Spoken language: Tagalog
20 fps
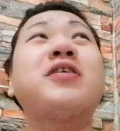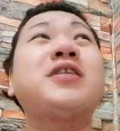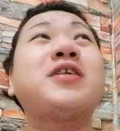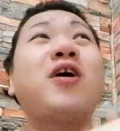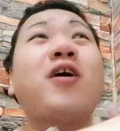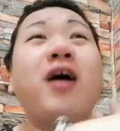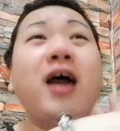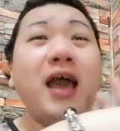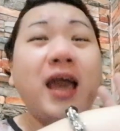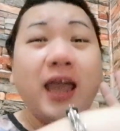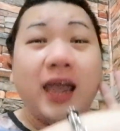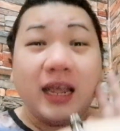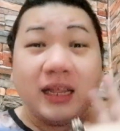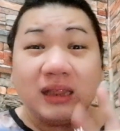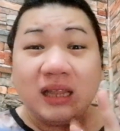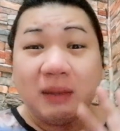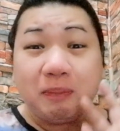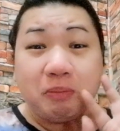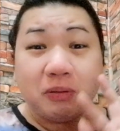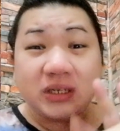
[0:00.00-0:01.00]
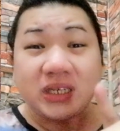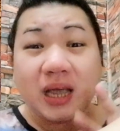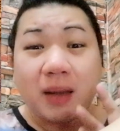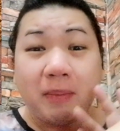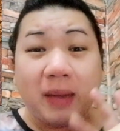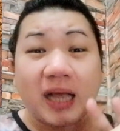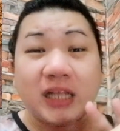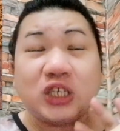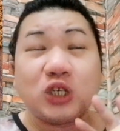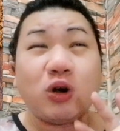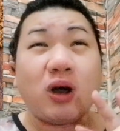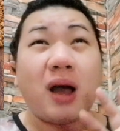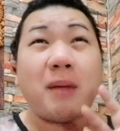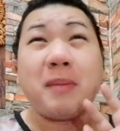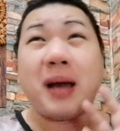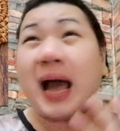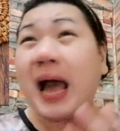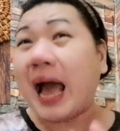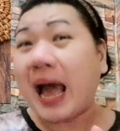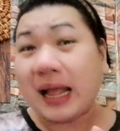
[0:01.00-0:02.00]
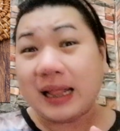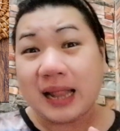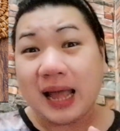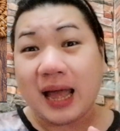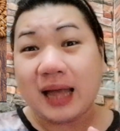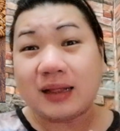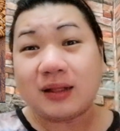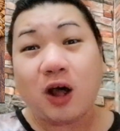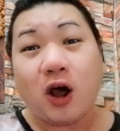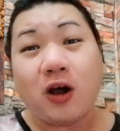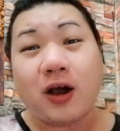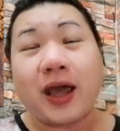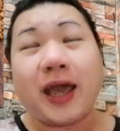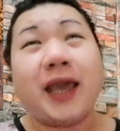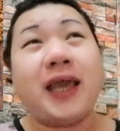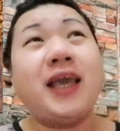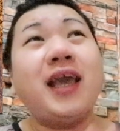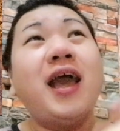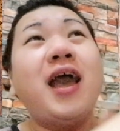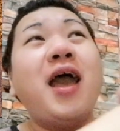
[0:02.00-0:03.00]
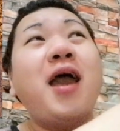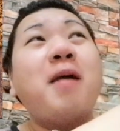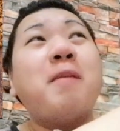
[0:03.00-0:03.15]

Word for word: So, hindi po siya medyo kamahalan, okay?